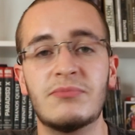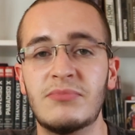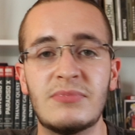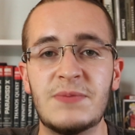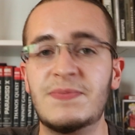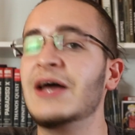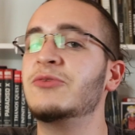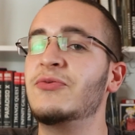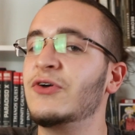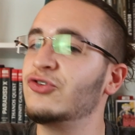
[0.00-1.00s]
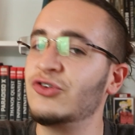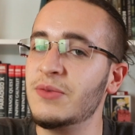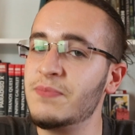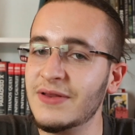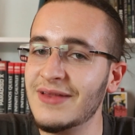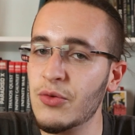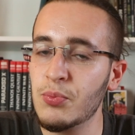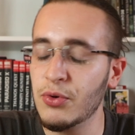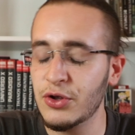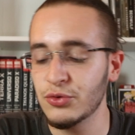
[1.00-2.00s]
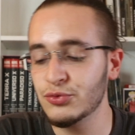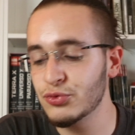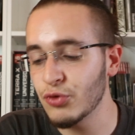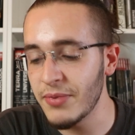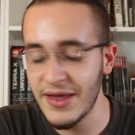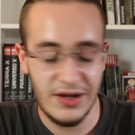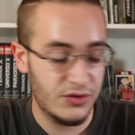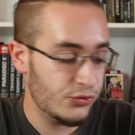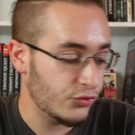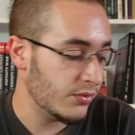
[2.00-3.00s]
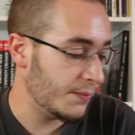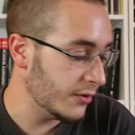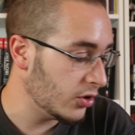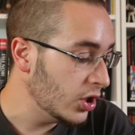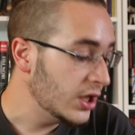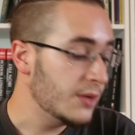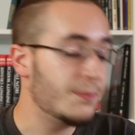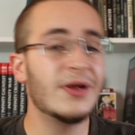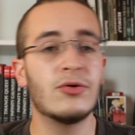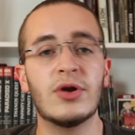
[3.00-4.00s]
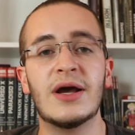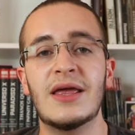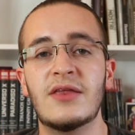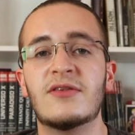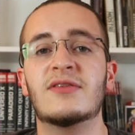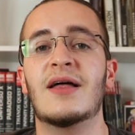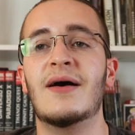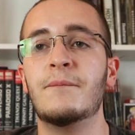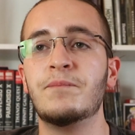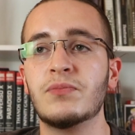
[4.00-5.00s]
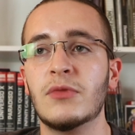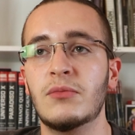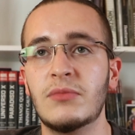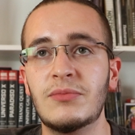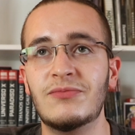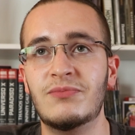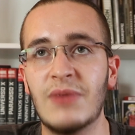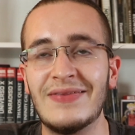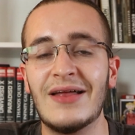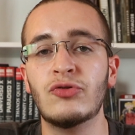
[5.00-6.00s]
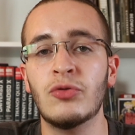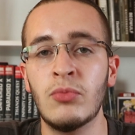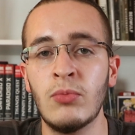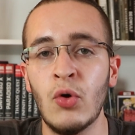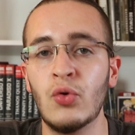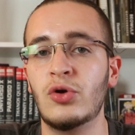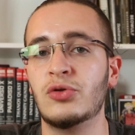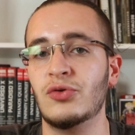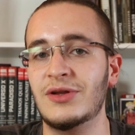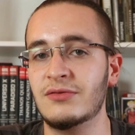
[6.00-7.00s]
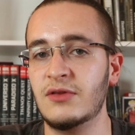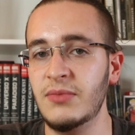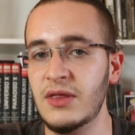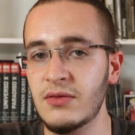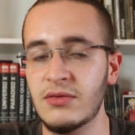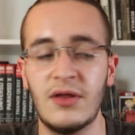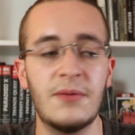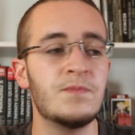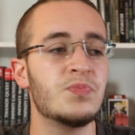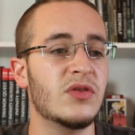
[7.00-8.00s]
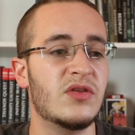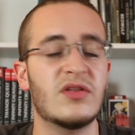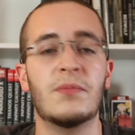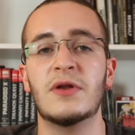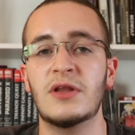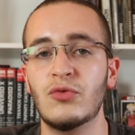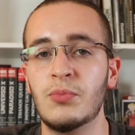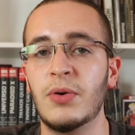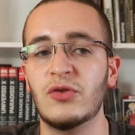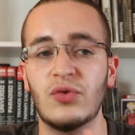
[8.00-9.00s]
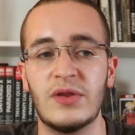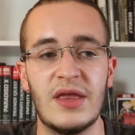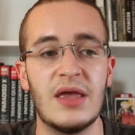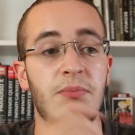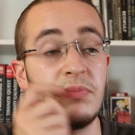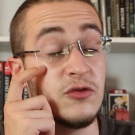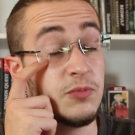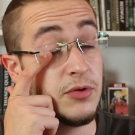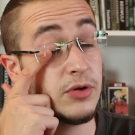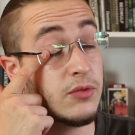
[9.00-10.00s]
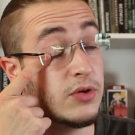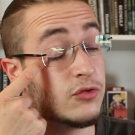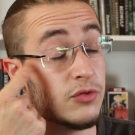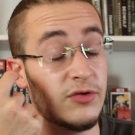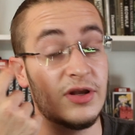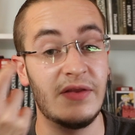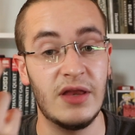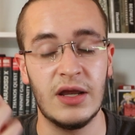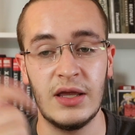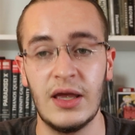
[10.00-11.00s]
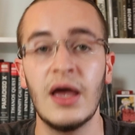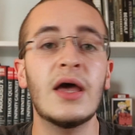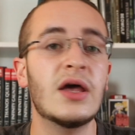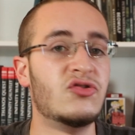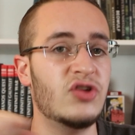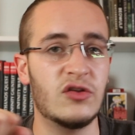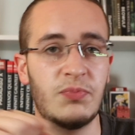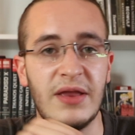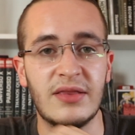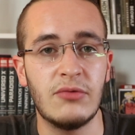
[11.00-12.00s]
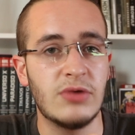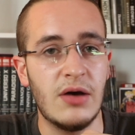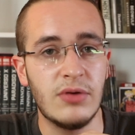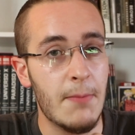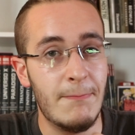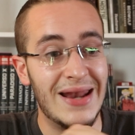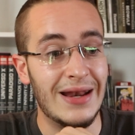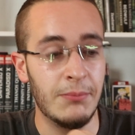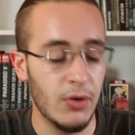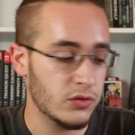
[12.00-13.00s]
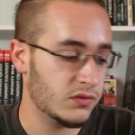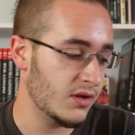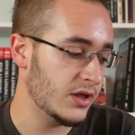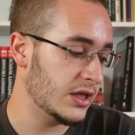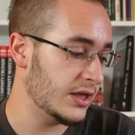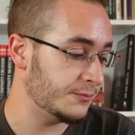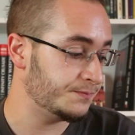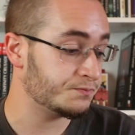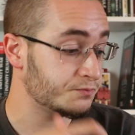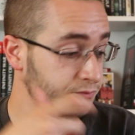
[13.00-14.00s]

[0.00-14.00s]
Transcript: mi, piace, mi, faccio sempre andare un pochino tutto bene, insomma, però per ora Kate sta mm, andando molto lentamente, si sta prendendo un po' i suoi tempi, spero che questo voglia dire che ci aspetta una, una bella botta e mm,